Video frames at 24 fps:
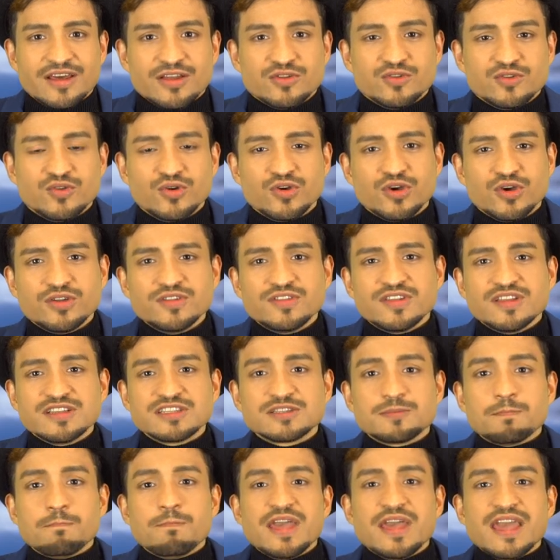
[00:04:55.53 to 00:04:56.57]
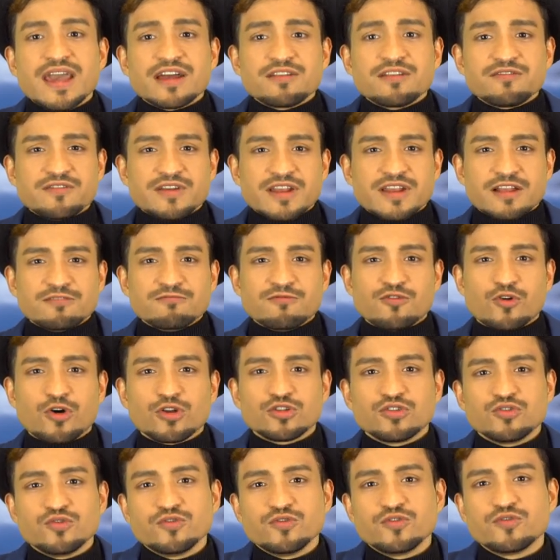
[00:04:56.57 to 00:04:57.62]
Du könntest mehr
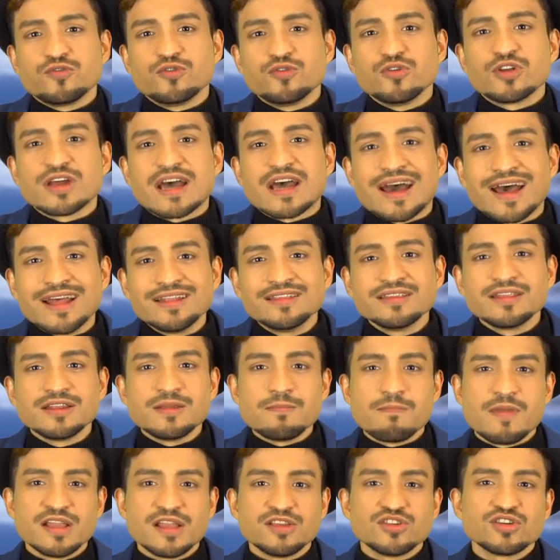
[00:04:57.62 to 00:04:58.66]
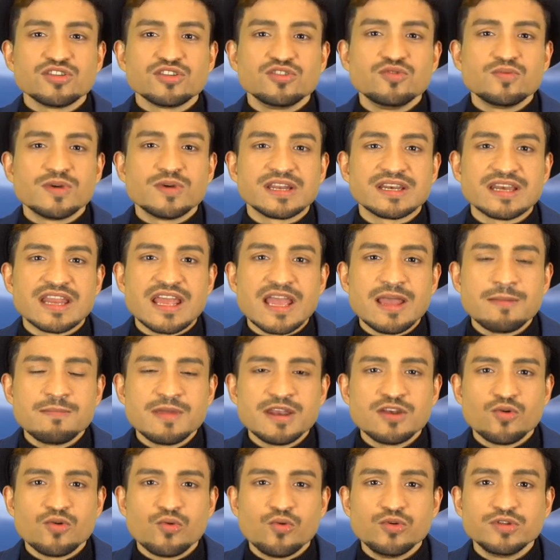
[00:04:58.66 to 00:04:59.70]
Verantwortung für andere Menschen
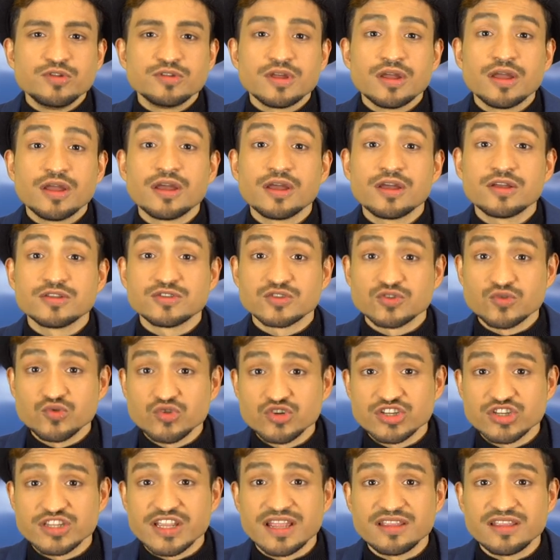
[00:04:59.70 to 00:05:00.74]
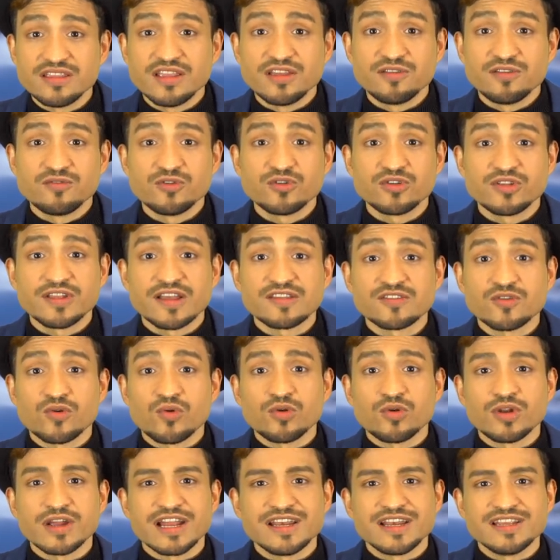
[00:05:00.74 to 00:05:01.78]
übernehmen und zuständig für das
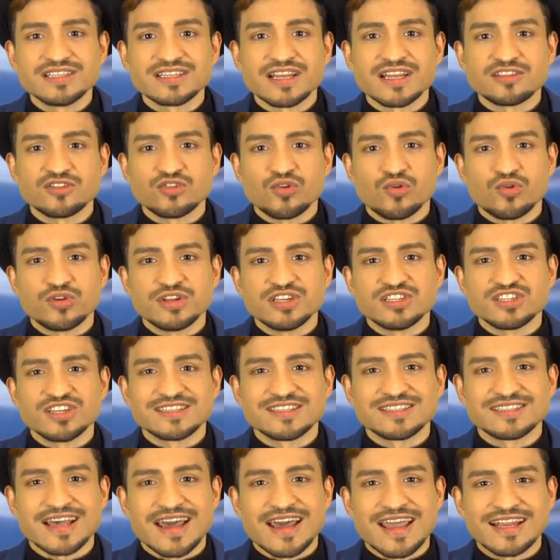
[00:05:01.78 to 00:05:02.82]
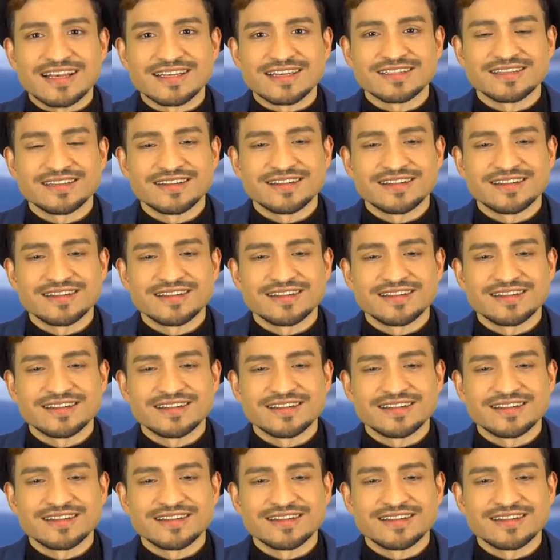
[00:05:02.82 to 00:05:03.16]
Organisatorische sein.